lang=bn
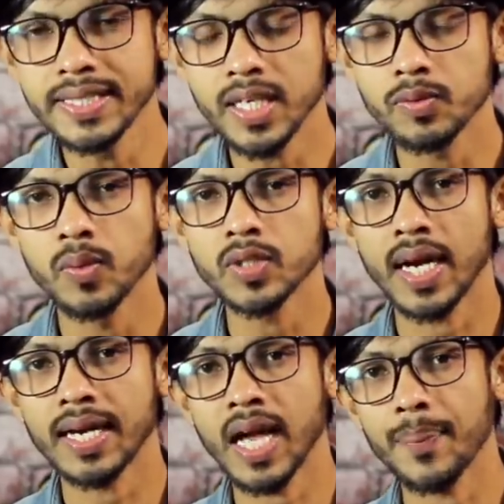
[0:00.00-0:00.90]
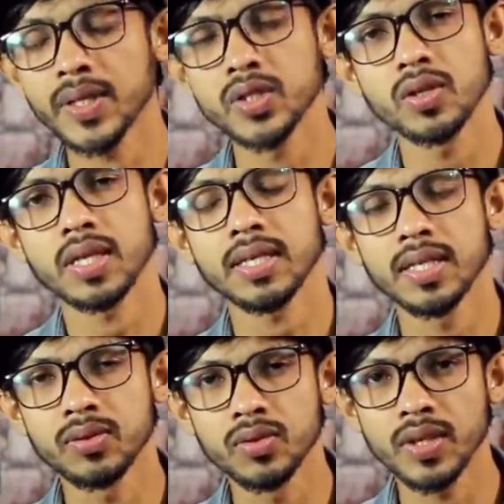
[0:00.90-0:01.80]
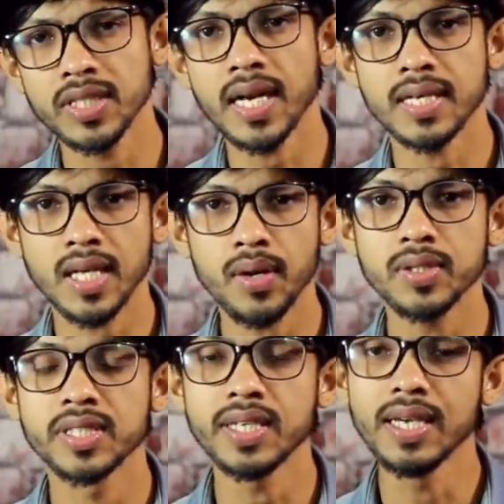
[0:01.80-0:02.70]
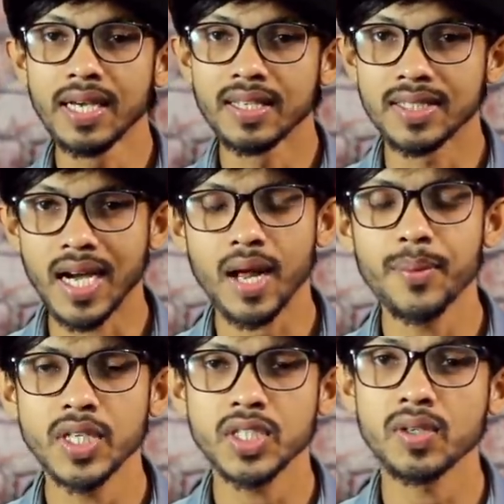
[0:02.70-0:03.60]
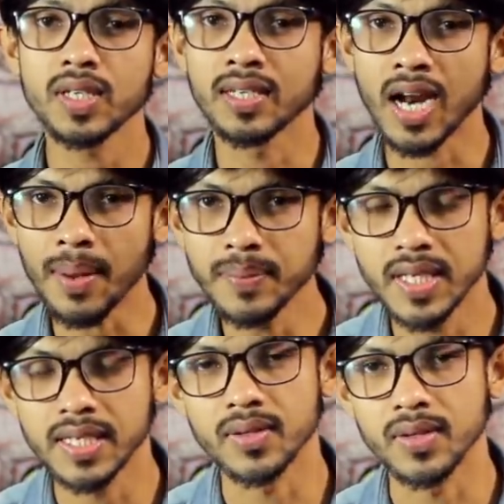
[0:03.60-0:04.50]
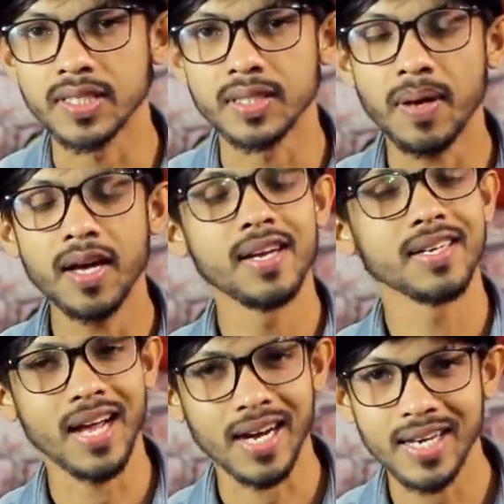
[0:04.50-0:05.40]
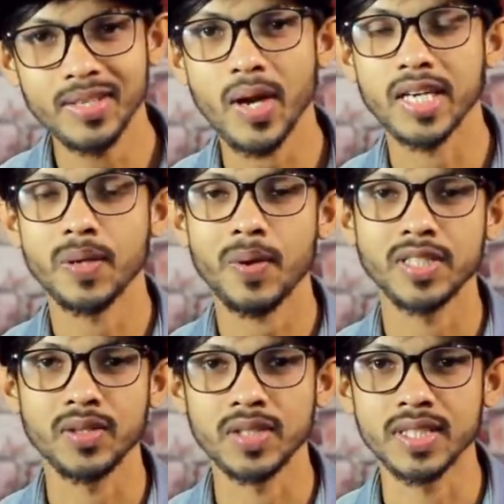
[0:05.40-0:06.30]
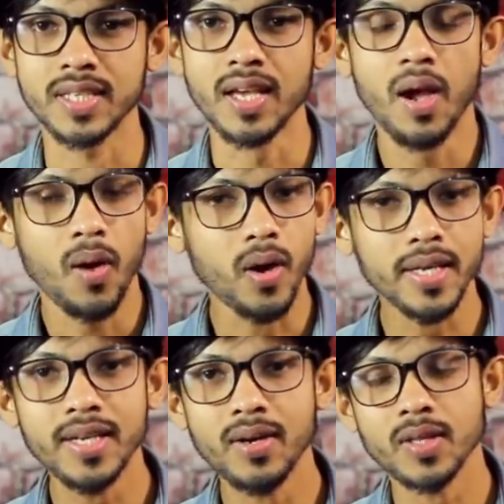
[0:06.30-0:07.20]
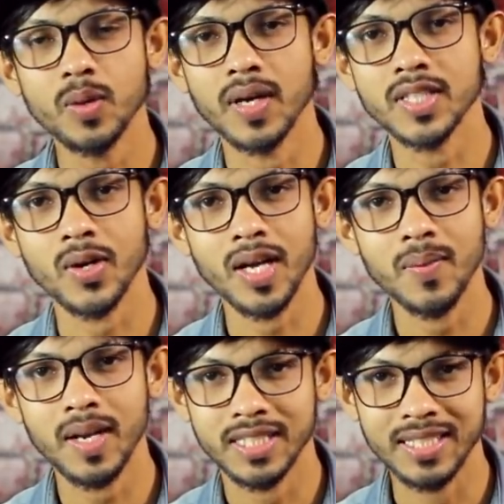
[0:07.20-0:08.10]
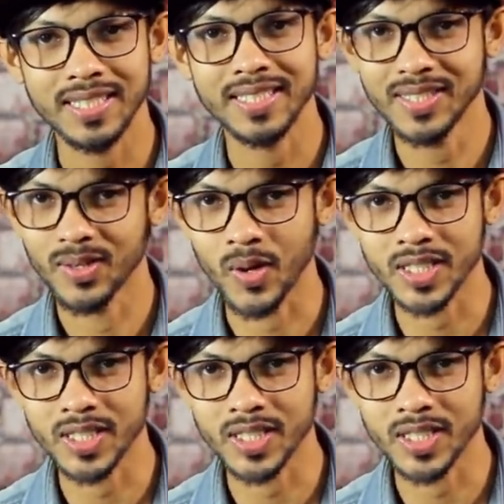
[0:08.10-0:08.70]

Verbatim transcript: ডিটেলস বলবো তার আগে আপনাদের জন্য একটা নিউজ রয়েছে আর তা হচ্ছে যারা বিশেষ করে গ্রাম সাইডে রয়েছেন বা ঢাকার একটু আশেপাশে রয়েছেন অনেকেই হয়তো বা সকালবেলা শীতের দিন রস